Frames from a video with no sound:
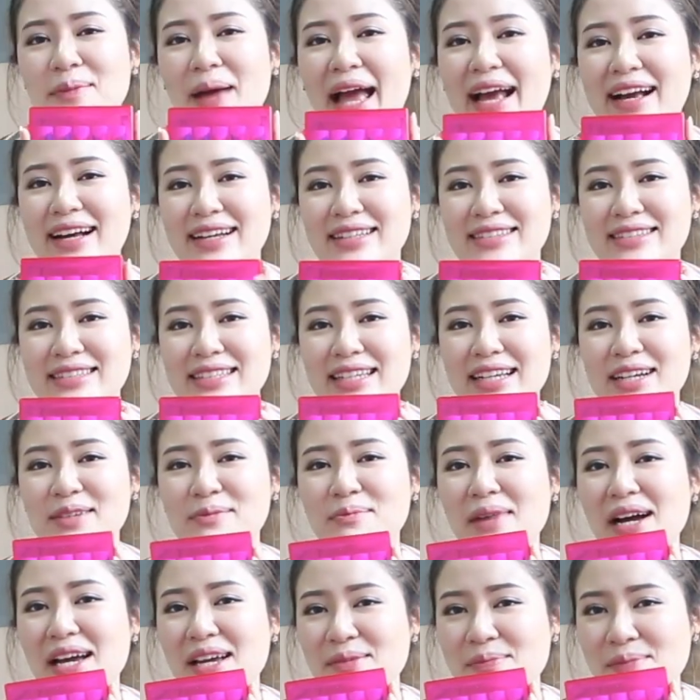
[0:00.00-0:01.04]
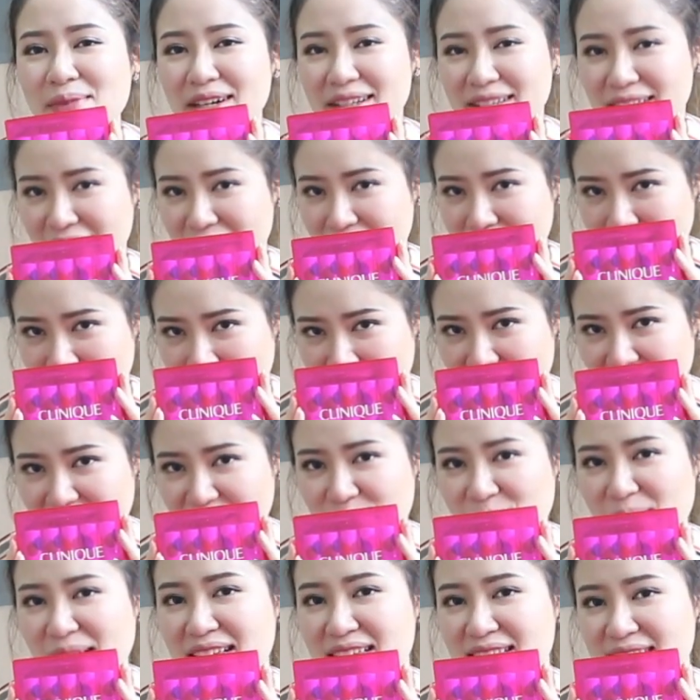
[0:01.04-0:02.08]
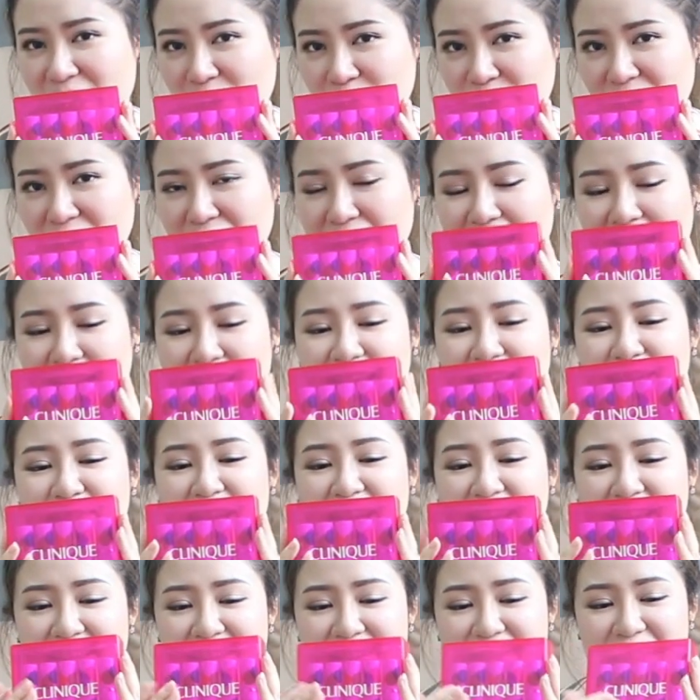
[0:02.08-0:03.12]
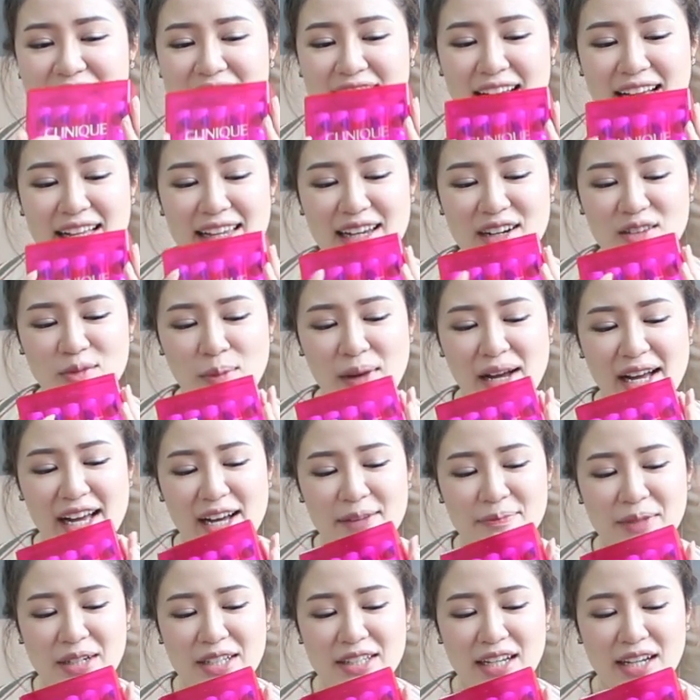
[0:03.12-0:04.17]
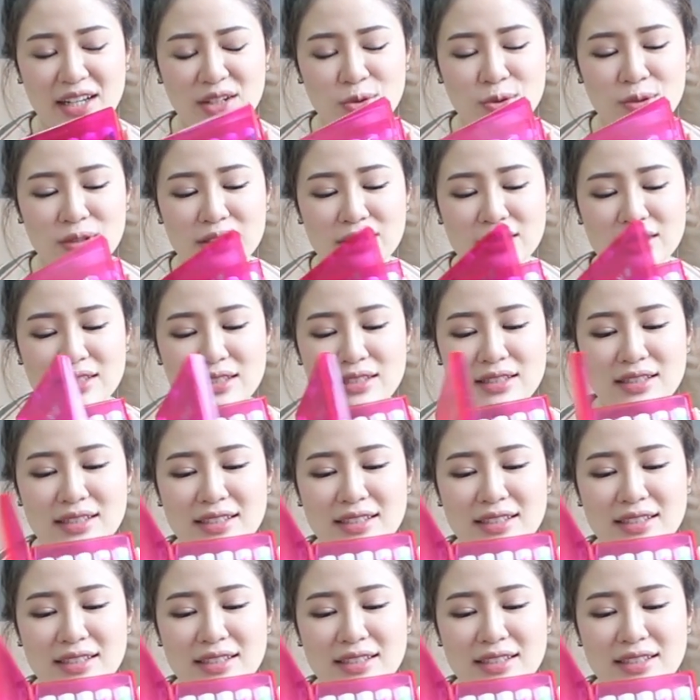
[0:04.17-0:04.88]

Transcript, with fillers: แพคเกจจิ้งไม่เหมือนใครไม่ซ้ำใครแพคเกจจิ้งน่ารักมากเปิดให้ดูเลย